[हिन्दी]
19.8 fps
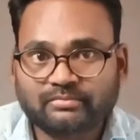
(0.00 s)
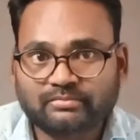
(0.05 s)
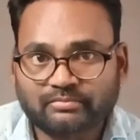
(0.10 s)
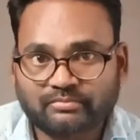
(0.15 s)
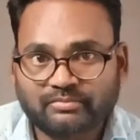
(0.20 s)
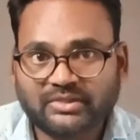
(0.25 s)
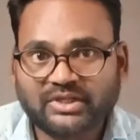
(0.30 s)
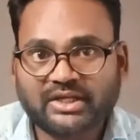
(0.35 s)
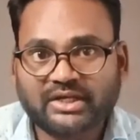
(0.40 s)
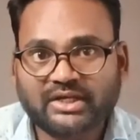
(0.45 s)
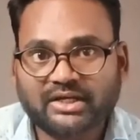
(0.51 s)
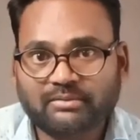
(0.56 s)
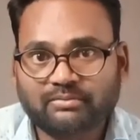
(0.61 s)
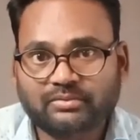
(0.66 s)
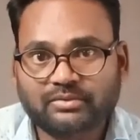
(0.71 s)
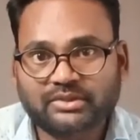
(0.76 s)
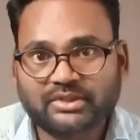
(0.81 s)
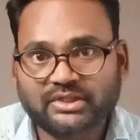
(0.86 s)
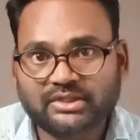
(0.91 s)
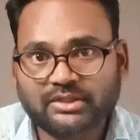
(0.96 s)
मिलेगा
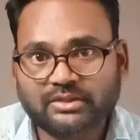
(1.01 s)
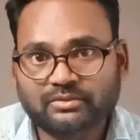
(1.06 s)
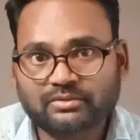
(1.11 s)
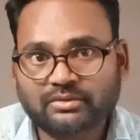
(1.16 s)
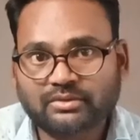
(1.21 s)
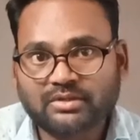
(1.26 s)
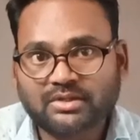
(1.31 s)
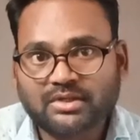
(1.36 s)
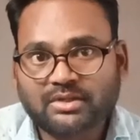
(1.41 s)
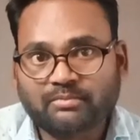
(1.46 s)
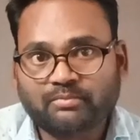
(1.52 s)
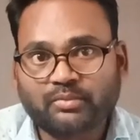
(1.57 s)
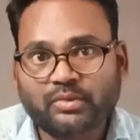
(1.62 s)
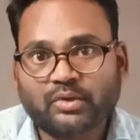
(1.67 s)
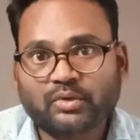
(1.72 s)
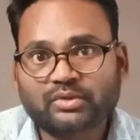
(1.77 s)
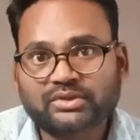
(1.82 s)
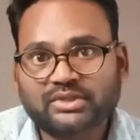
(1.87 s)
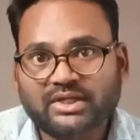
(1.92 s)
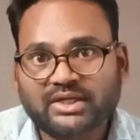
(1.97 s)
आपको देखने को
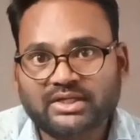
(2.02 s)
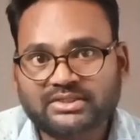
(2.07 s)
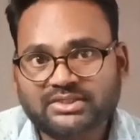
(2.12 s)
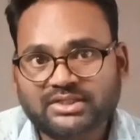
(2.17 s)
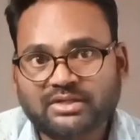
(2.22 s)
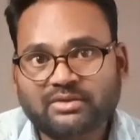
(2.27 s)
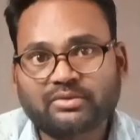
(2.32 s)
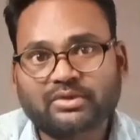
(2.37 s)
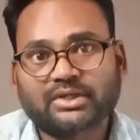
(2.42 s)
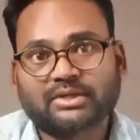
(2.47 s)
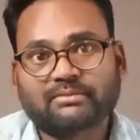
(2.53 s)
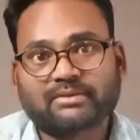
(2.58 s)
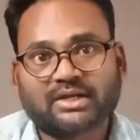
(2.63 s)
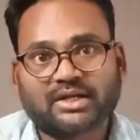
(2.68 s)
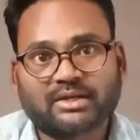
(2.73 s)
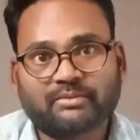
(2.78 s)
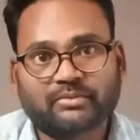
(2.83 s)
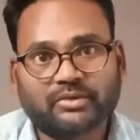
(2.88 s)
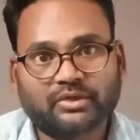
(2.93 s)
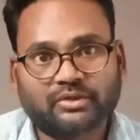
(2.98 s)
बहुत अच्छा होने वाला
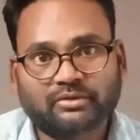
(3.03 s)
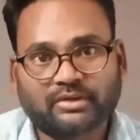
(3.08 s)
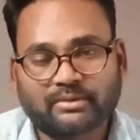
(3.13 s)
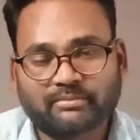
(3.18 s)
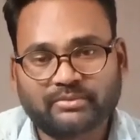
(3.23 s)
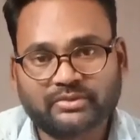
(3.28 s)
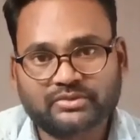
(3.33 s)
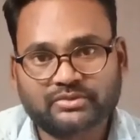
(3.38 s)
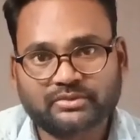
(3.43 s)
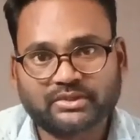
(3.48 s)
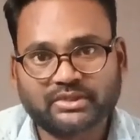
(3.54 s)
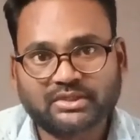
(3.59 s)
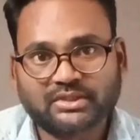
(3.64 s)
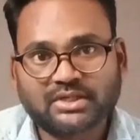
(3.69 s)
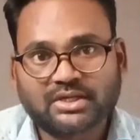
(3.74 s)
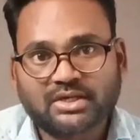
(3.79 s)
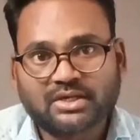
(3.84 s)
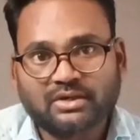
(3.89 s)
है वीडियो वहाँ पे शूटिंग